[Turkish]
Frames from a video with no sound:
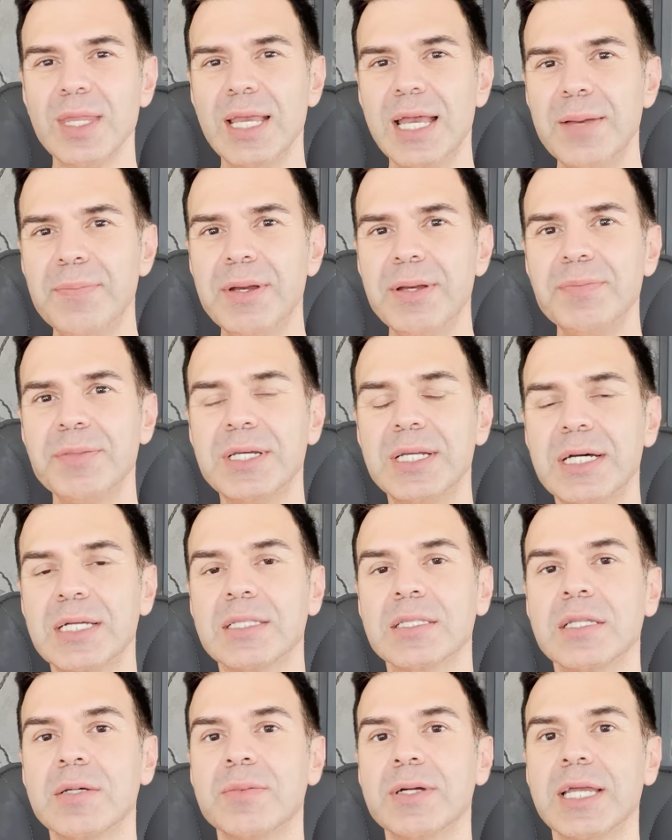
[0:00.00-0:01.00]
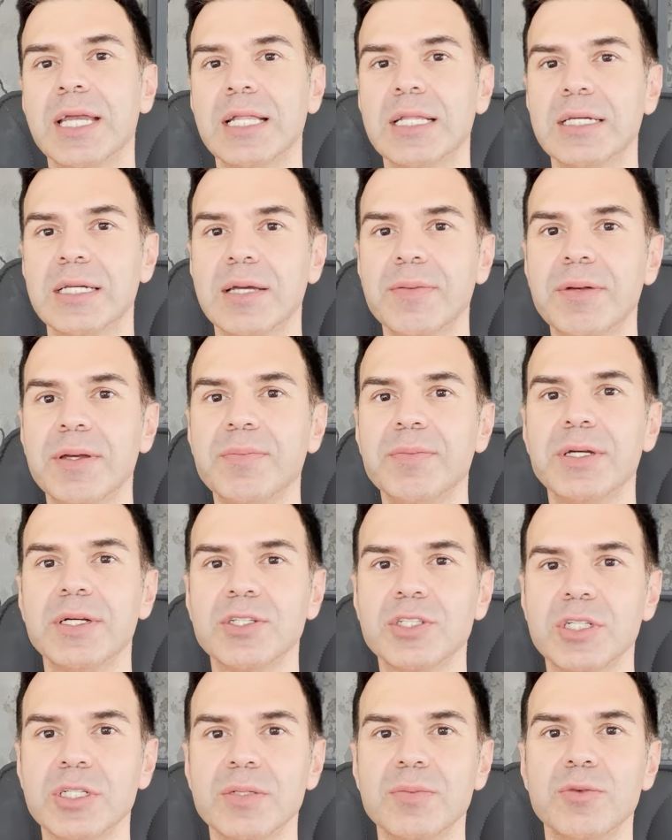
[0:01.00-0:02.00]
Hemen bir rahatlama gelir, hemen bir
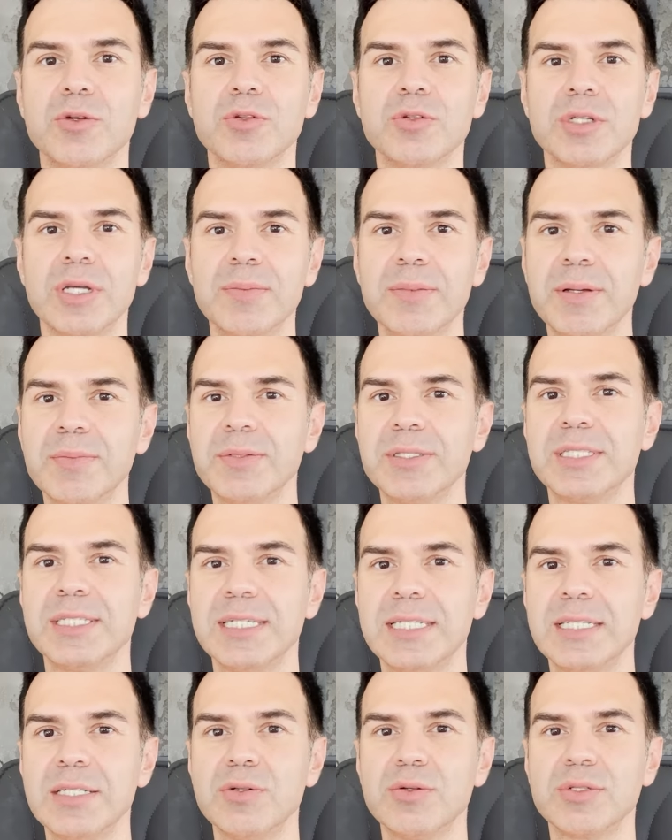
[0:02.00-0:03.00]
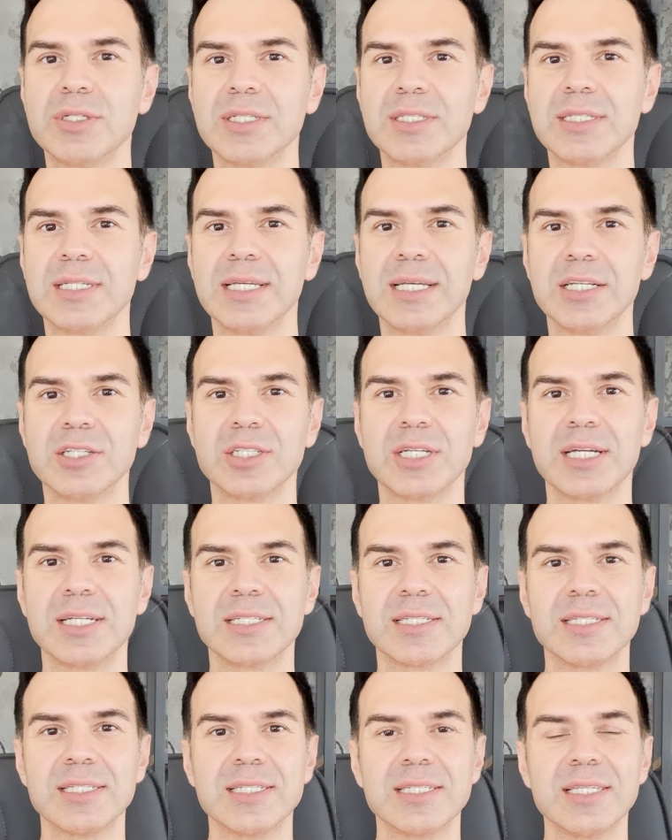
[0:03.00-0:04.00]
açılım olur, hemen bir zihnin ötesine
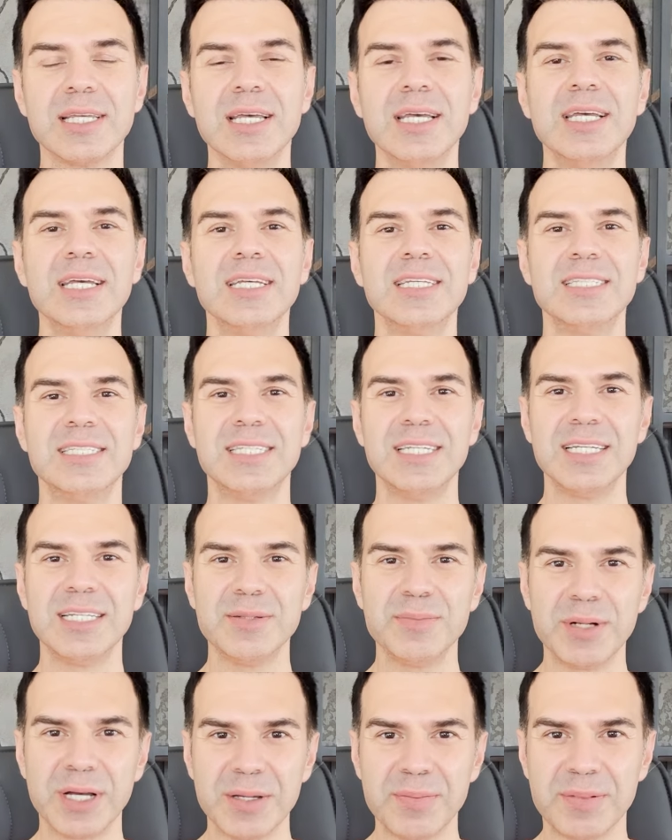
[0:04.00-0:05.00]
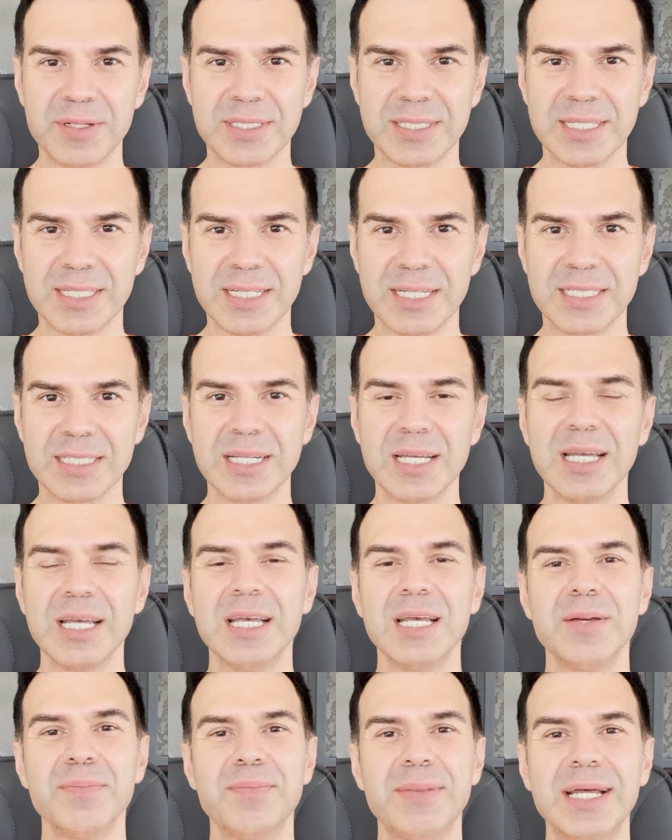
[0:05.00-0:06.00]
geçersiniz. Zihni bypass eder.
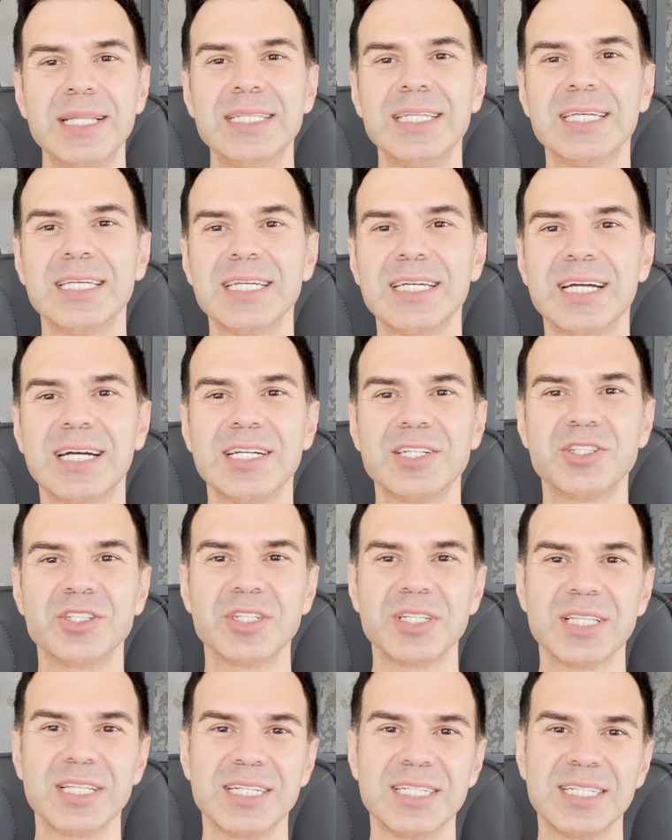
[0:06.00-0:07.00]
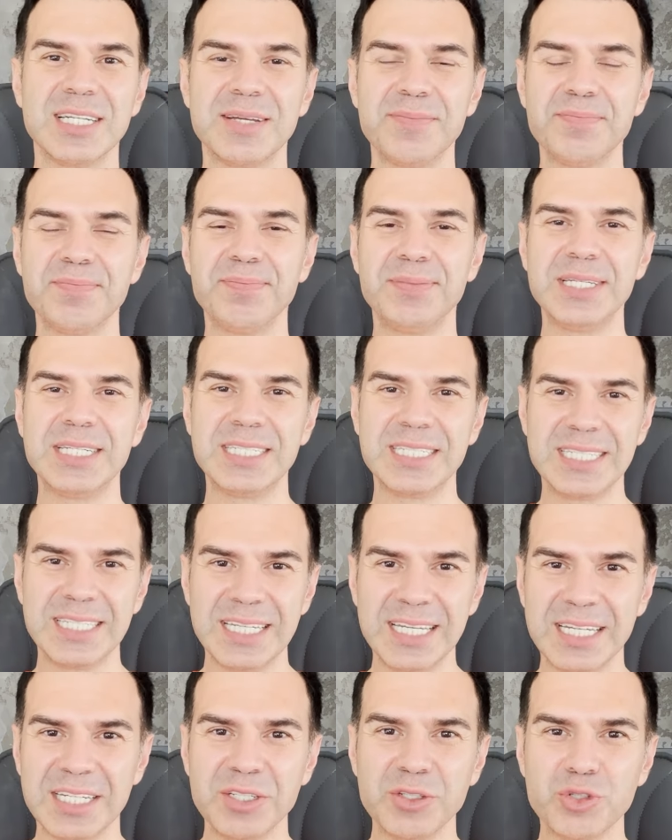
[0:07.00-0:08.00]
Bendeki karşılıklarından bir
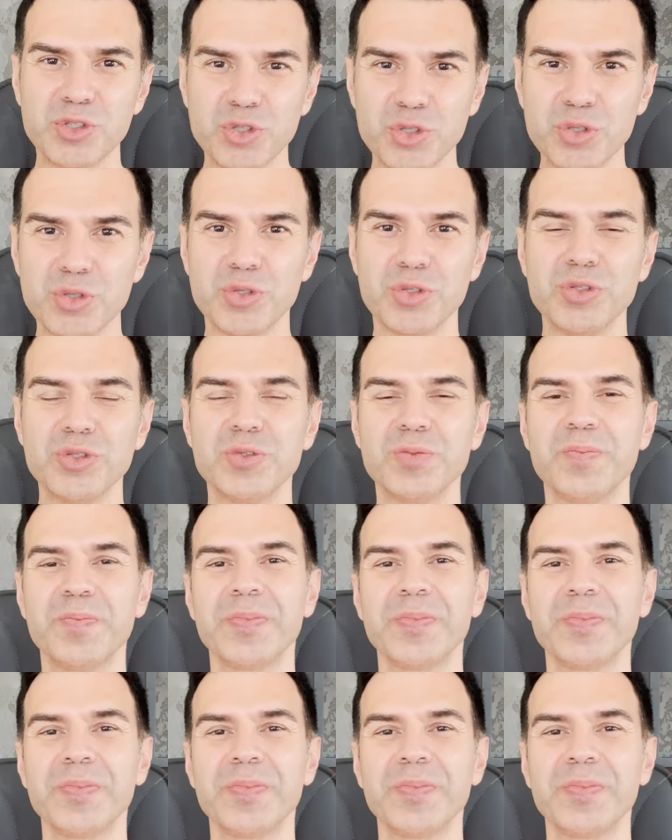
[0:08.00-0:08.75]
diğeri şudur.